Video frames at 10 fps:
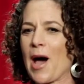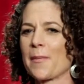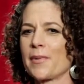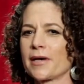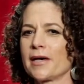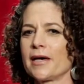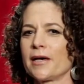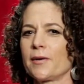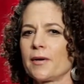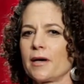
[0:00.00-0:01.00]
Aber
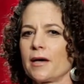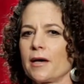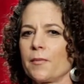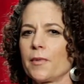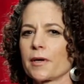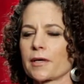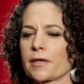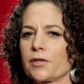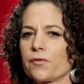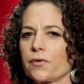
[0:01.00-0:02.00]
äh,
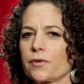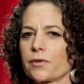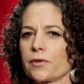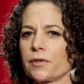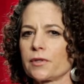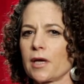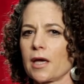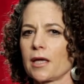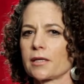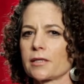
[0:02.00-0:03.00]
Margarete von Trotte
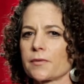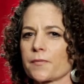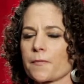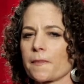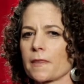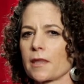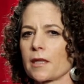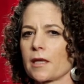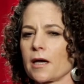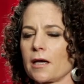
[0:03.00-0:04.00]
hat
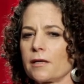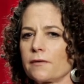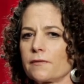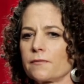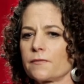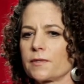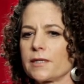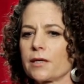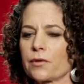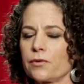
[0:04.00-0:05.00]
ein
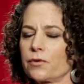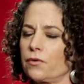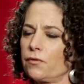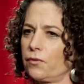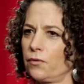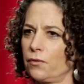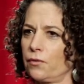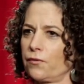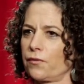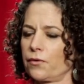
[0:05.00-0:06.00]
sehr gutes
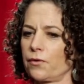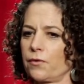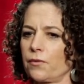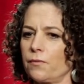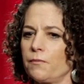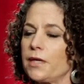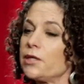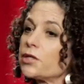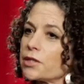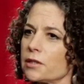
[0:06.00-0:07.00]
Gefühl für
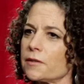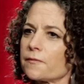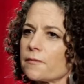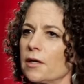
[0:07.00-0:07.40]
Menschen.